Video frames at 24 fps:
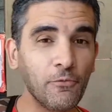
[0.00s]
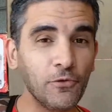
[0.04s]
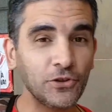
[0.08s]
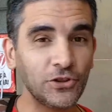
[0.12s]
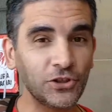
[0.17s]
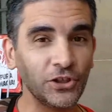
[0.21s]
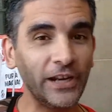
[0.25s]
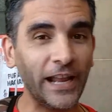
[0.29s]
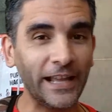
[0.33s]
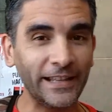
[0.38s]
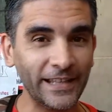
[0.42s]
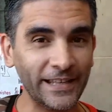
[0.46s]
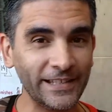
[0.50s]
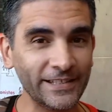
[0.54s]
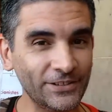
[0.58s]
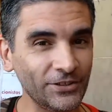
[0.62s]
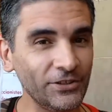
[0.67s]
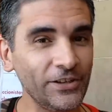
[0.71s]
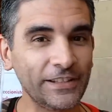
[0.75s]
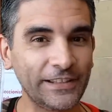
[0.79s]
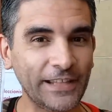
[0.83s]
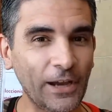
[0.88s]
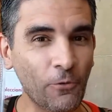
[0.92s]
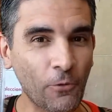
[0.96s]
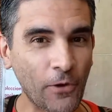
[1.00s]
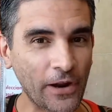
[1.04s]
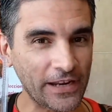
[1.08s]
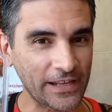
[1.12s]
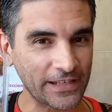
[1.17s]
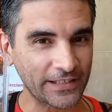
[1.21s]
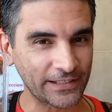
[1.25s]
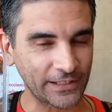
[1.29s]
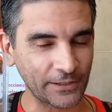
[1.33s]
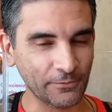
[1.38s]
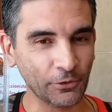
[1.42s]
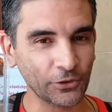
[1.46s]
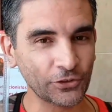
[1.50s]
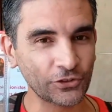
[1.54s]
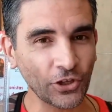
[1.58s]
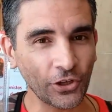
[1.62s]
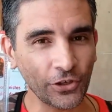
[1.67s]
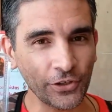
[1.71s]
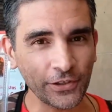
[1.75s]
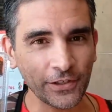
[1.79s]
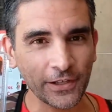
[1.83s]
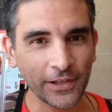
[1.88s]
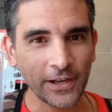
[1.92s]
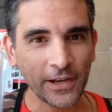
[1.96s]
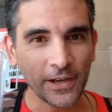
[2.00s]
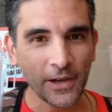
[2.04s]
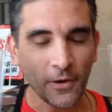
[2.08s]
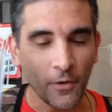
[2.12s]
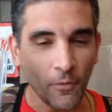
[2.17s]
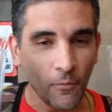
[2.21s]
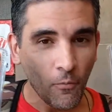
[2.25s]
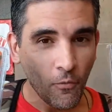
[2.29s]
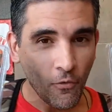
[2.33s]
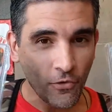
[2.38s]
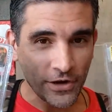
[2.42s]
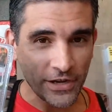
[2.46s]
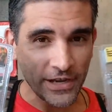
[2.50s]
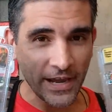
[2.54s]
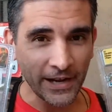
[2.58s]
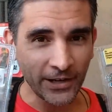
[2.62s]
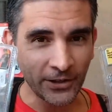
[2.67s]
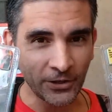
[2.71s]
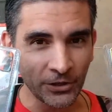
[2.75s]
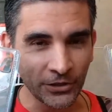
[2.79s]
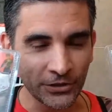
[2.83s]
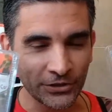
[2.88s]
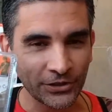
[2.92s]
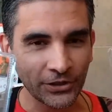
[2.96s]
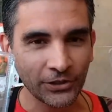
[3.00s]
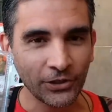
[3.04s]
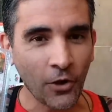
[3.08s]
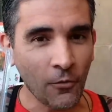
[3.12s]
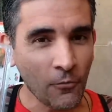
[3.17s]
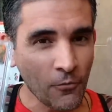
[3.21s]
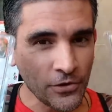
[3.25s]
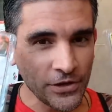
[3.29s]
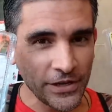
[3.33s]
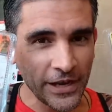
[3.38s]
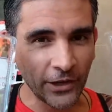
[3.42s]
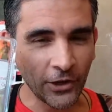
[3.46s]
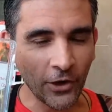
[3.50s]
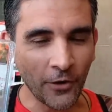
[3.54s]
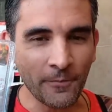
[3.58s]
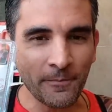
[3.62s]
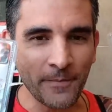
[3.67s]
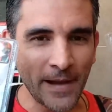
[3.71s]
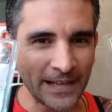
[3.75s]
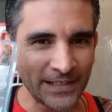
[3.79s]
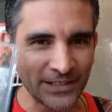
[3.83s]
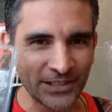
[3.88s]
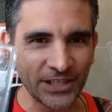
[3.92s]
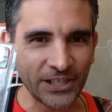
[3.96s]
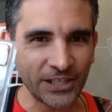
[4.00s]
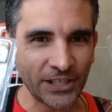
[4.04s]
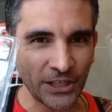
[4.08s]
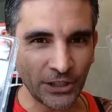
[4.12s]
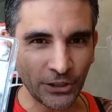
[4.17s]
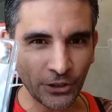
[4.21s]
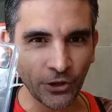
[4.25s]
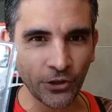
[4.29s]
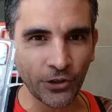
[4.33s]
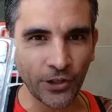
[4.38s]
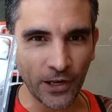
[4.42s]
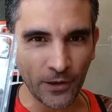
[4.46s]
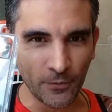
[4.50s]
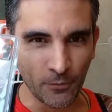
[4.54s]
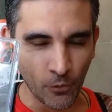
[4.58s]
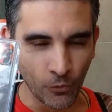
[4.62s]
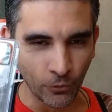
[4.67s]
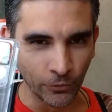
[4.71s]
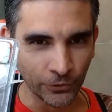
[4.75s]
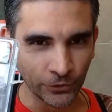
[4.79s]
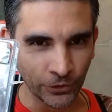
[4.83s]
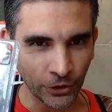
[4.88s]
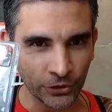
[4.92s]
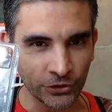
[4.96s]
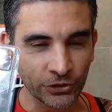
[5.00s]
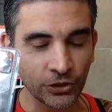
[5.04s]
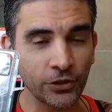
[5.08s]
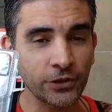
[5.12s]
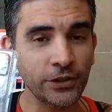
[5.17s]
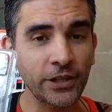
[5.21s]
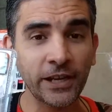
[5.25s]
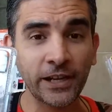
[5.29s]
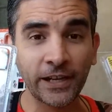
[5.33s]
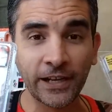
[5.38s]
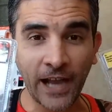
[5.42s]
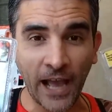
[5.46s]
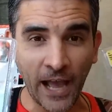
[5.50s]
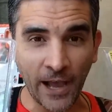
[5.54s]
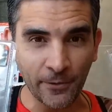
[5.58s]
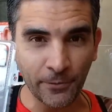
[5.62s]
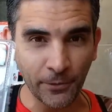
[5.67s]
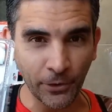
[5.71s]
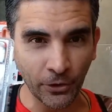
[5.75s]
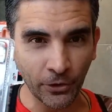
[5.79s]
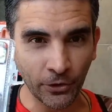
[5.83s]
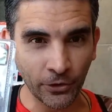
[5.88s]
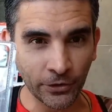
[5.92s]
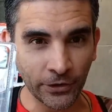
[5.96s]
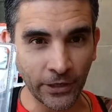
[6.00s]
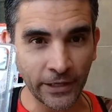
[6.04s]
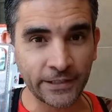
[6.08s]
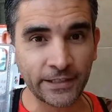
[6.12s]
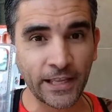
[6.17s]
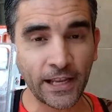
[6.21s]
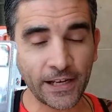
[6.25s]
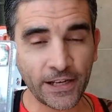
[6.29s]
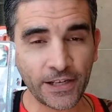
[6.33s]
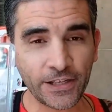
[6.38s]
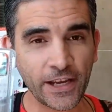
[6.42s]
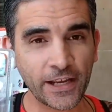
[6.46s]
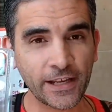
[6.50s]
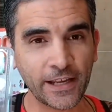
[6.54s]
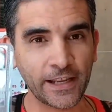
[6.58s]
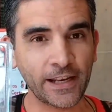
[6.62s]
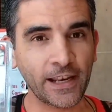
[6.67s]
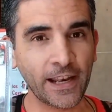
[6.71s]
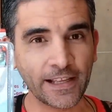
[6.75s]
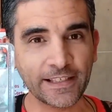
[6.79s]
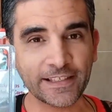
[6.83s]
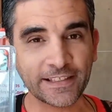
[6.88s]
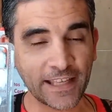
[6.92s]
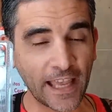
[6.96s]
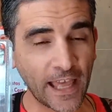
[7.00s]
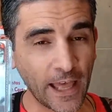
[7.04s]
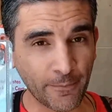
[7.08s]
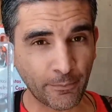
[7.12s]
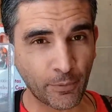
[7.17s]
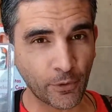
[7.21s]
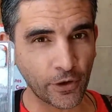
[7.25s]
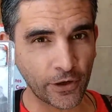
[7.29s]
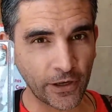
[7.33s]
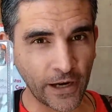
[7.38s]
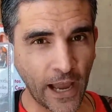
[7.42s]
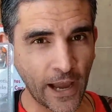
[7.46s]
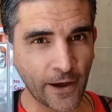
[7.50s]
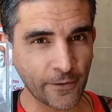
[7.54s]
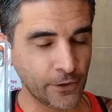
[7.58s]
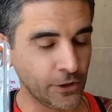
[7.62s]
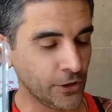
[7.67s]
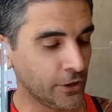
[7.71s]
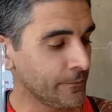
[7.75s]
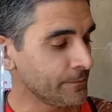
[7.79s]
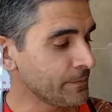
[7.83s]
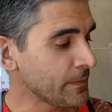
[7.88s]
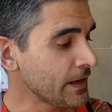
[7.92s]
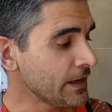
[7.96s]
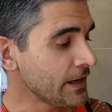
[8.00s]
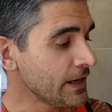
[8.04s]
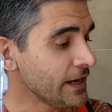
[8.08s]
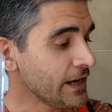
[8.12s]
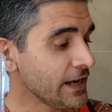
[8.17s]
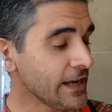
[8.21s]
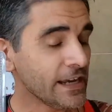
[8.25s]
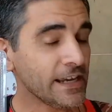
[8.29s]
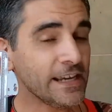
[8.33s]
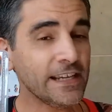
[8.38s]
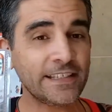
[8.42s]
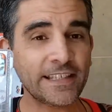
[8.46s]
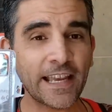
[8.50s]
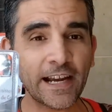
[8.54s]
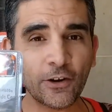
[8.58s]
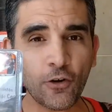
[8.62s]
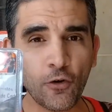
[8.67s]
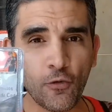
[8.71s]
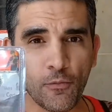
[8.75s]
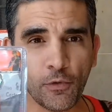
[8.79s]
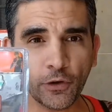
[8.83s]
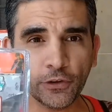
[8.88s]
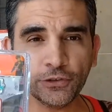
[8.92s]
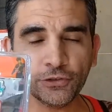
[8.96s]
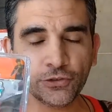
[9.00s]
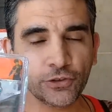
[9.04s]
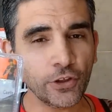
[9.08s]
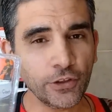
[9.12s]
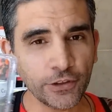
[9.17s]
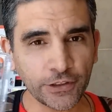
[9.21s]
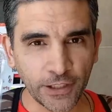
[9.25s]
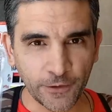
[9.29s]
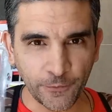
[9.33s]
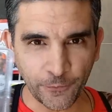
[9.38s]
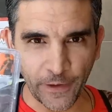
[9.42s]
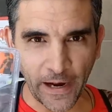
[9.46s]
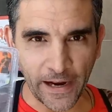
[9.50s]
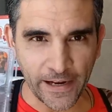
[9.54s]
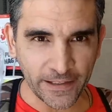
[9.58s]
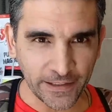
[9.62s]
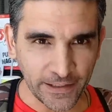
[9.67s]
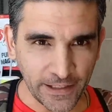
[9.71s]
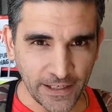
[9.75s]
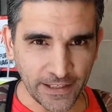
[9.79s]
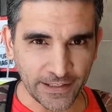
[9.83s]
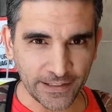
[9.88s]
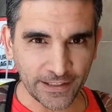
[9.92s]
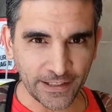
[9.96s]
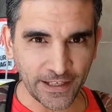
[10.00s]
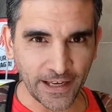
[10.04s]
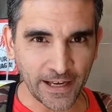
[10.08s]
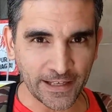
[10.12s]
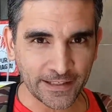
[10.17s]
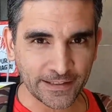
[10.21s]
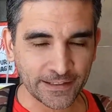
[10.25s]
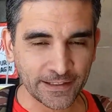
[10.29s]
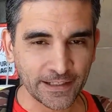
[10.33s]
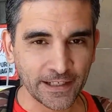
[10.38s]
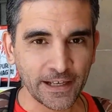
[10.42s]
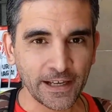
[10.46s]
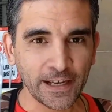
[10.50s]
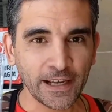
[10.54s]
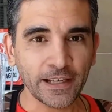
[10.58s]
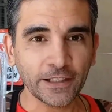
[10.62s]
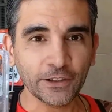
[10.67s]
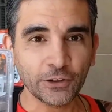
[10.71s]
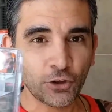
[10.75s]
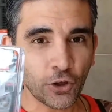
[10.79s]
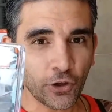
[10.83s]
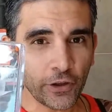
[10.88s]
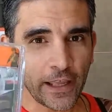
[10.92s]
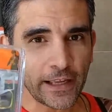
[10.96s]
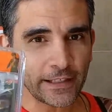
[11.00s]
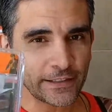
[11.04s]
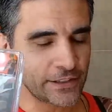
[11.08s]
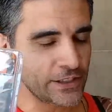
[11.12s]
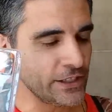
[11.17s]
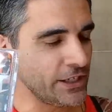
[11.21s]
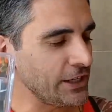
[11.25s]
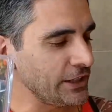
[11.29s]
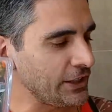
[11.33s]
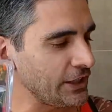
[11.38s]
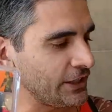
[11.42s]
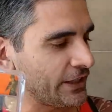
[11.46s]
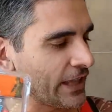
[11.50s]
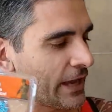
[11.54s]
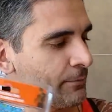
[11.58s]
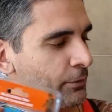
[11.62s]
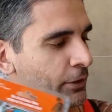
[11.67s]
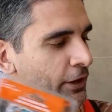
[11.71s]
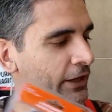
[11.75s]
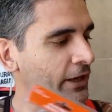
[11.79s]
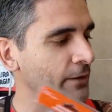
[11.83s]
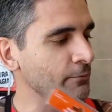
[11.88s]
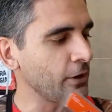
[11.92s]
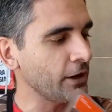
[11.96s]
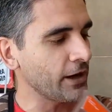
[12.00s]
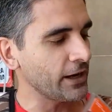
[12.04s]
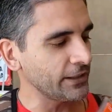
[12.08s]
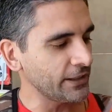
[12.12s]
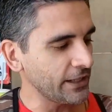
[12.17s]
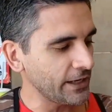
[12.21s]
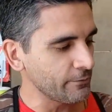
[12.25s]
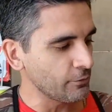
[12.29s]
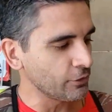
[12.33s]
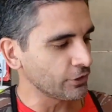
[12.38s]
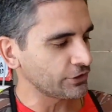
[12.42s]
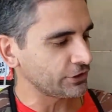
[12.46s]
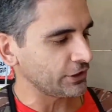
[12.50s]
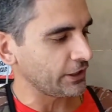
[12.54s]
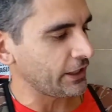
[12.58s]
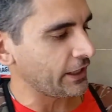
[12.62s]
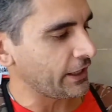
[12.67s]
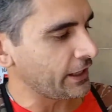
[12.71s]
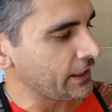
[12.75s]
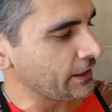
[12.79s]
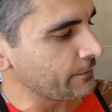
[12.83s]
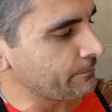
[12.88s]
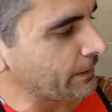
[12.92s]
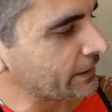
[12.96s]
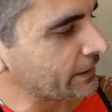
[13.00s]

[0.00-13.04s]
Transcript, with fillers: mucho la atención, está buenísimo. Son muñecos, los muñecos más chiquitos del mundo, son de Hasbro. Esta línea es lanzada por Hasbro y sacó un montón de franquicias, todas chiquititas. Por ejemplo, acá tenemos el